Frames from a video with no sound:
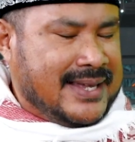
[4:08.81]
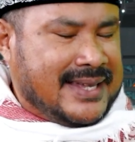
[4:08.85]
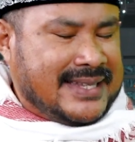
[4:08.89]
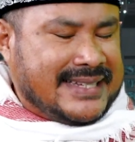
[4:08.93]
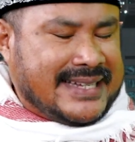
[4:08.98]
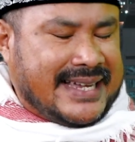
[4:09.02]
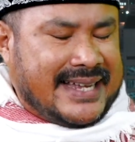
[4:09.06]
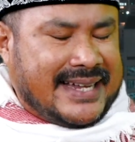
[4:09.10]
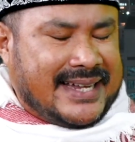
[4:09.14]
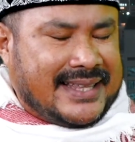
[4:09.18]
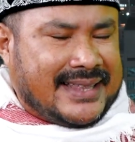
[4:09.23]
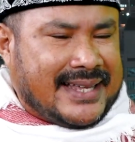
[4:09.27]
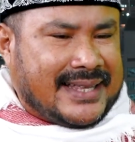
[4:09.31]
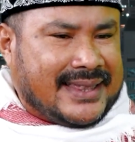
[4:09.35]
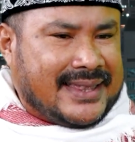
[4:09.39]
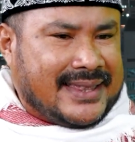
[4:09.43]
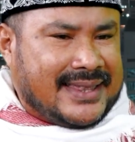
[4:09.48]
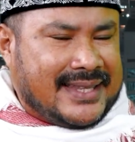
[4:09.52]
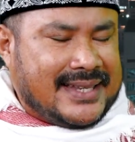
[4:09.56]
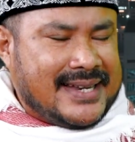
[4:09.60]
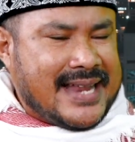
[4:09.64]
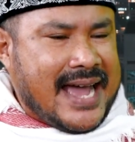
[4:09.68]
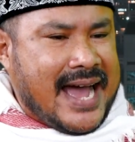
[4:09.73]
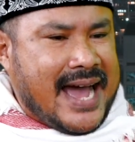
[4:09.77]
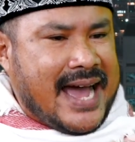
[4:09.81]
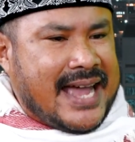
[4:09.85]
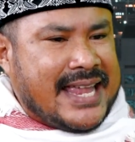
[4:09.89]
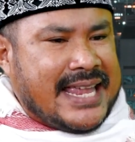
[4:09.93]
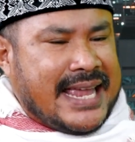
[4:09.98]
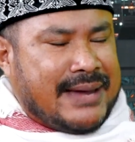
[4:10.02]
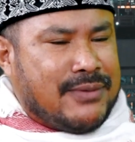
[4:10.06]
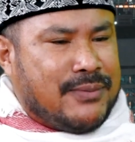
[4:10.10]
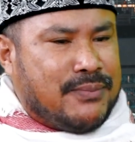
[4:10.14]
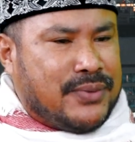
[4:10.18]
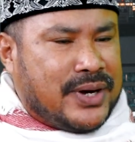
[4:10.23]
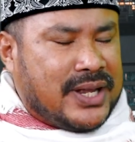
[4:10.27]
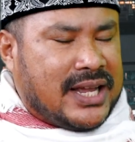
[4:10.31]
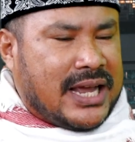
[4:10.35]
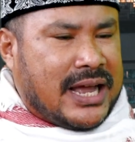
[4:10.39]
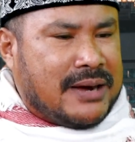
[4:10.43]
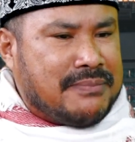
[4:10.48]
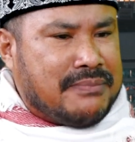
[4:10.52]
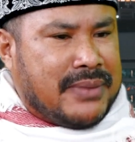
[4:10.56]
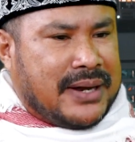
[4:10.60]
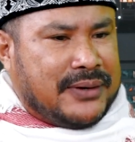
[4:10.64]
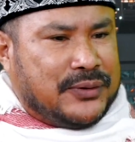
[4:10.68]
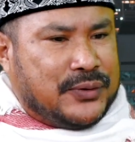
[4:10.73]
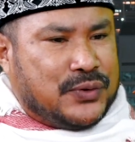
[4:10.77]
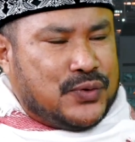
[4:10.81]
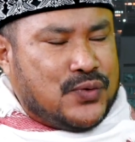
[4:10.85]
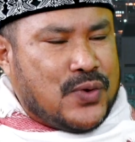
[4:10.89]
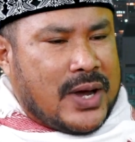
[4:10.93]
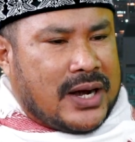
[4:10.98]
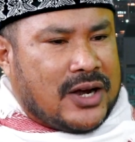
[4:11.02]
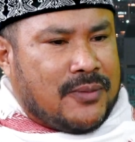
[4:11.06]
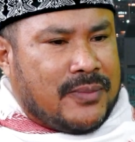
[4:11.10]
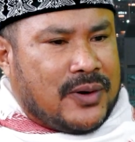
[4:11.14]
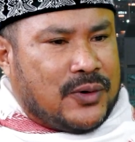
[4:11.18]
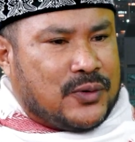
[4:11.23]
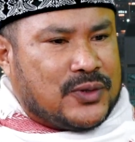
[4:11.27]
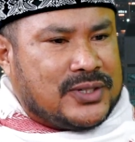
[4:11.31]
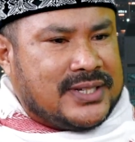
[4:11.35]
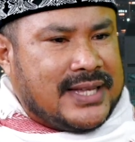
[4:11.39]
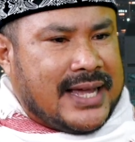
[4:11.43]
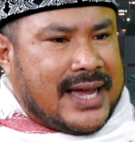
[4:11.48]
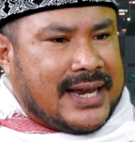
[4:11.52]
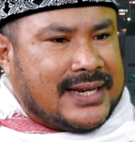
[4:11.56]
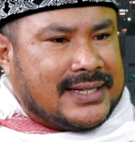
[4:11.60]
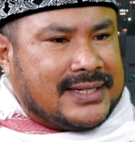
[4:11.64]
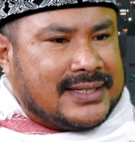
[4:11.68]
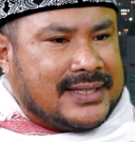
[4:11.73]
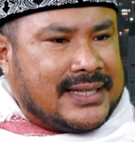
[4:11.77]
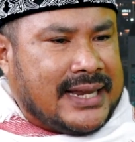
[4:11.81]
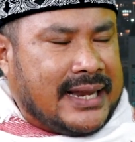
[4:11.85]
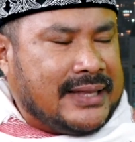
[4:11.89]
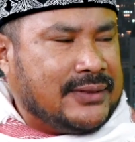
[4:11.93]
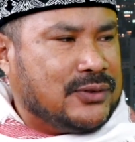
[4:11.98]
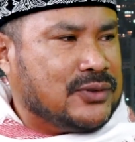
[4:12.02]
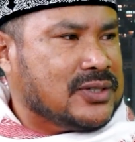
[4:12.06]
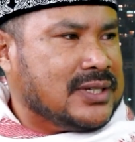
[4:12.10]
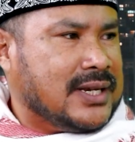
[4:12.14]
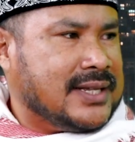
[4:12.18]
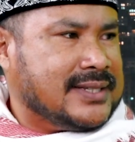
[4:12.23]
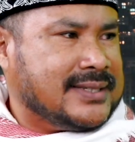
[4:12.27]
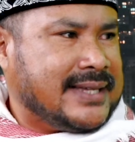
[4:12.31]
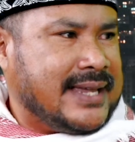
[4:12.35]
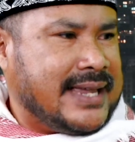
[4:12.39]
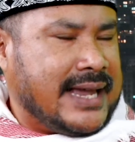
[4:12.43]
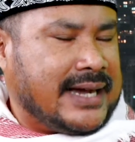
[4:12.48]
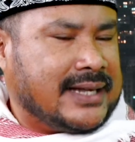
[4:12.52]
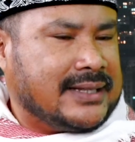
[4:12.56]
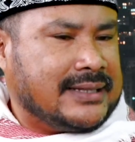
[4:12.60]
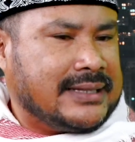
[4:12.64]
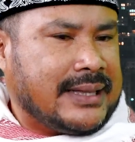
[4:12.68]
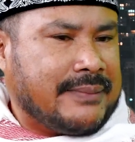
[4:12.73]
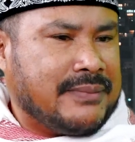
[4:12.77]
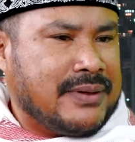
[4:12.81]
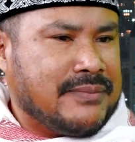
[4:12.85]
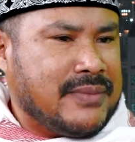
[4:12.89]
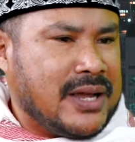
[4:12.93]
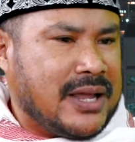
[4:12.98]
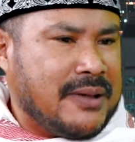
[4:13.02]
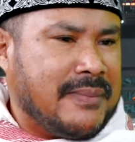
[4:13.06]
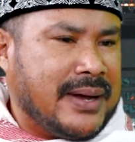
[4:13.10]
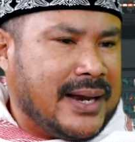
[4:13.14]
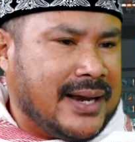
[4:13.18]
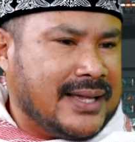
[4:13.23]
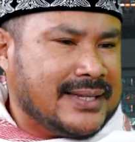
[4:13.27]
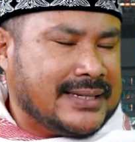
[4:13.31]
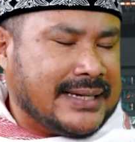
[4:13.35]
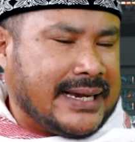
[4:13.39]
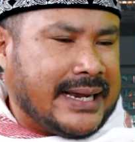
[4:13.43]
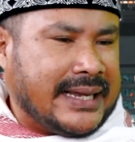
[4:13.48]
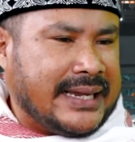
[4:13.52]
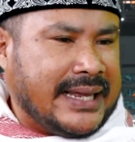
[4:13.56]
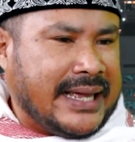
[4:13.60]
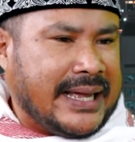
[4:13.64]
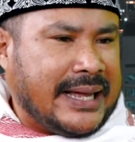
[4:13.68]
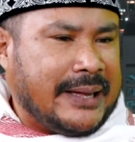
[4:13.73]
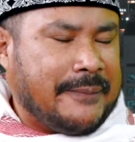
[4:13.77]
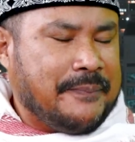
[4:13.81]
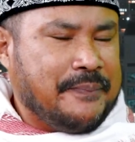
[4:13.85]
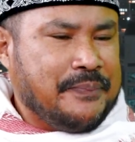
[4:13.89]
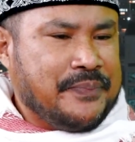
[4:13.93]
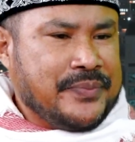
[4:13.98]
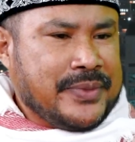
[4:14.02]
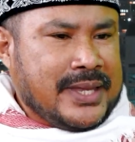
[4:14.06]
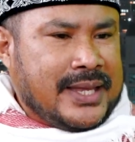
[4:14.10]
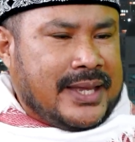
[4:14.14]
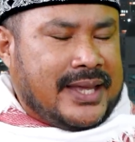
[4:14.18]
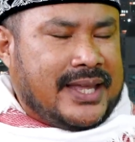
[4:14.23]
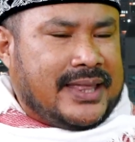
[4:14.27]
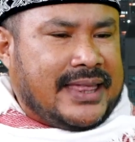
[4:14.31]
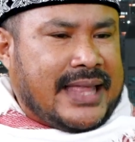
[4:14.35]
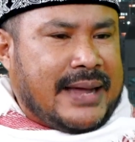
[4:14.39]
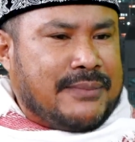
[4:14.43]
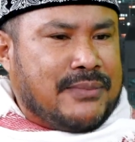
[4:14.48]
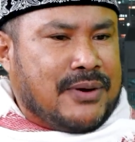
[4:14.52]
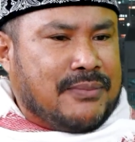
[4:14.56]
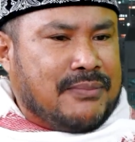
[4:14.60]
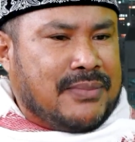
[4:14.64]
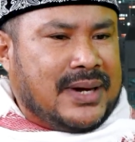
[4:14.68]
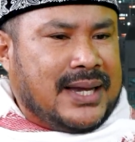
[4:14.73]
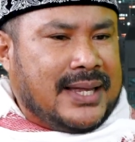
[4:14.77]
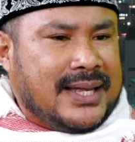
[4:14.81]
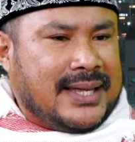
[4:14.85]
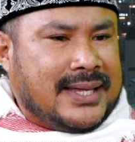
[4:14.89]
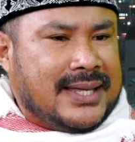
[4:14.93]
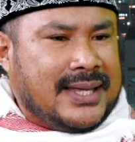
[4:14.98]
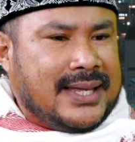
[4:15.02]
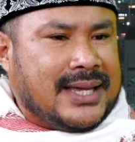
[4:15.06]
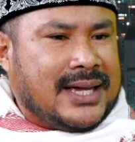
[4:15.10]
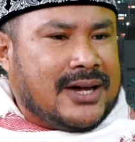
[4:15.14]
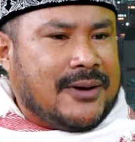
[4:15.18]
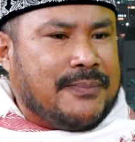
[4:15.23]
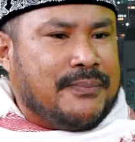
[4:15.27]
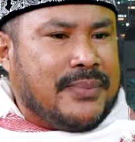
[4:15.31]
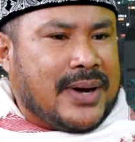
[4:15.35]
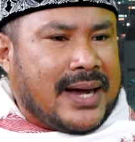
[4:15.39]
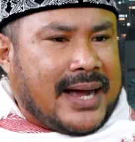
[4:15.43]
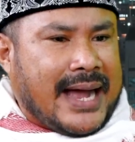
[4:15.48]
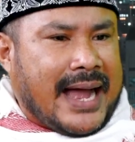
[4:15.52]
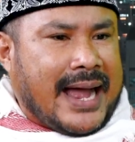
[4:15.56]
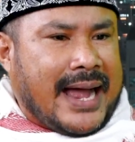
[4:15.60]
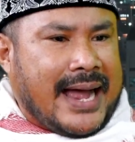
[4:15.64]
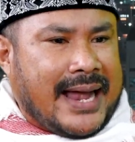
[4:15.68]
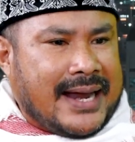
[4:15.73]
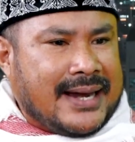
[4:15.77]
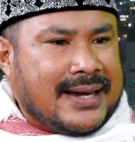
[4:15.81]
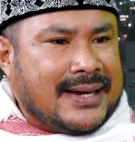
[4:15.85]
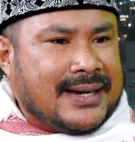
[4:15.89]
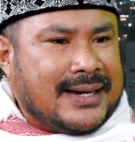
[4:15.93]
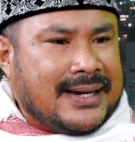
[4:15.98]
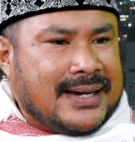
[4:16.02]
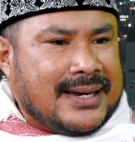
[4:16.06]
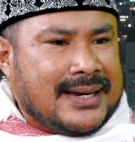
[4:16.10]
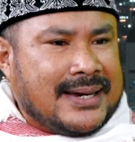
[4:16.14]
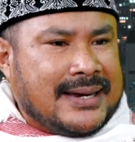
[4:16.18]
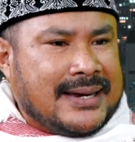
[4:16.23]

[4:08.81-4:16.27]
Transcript: Jadi kita tidak hanya memberikan bantuan kemanusiaan setelah itu selesai akhirat, tapi bagaimana caranya kita memiliki kepekaan